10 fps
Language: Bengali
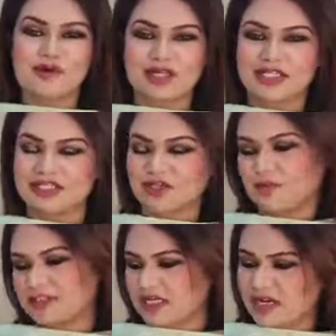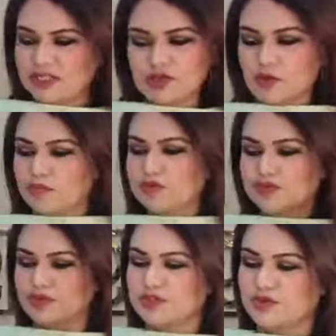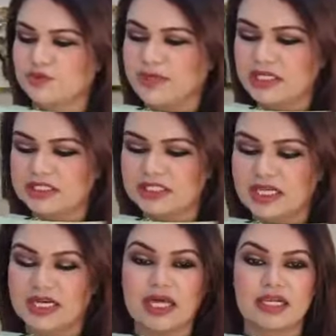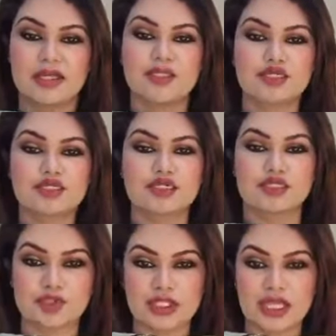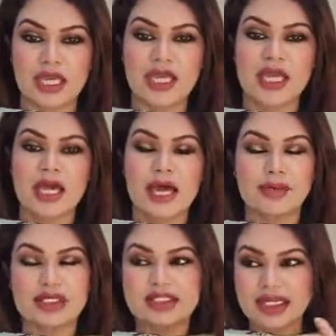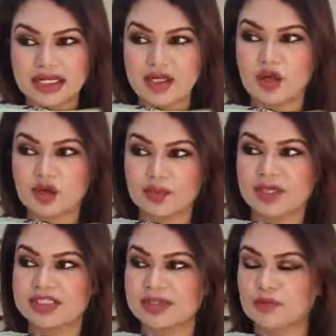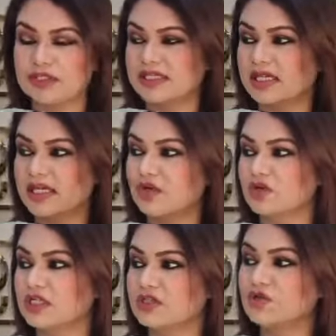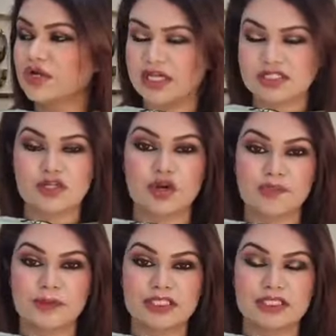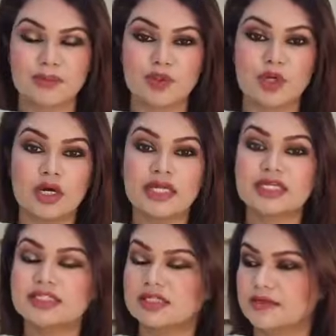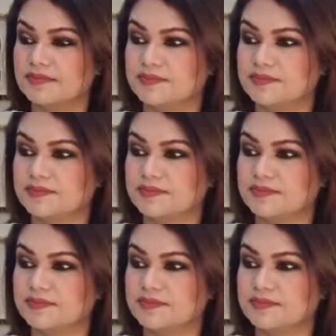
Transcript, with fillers: পরা দেখতে হবে শাড়ি তো অবশ্যই চলবে ইনশাল্লাহ কালকে পরশুর মধ্যে আমরা সেকেন্ড লট পেয়ে যাব সেকেন্ড লট না তো নেক্সট লট পেয়ে যাব কিসের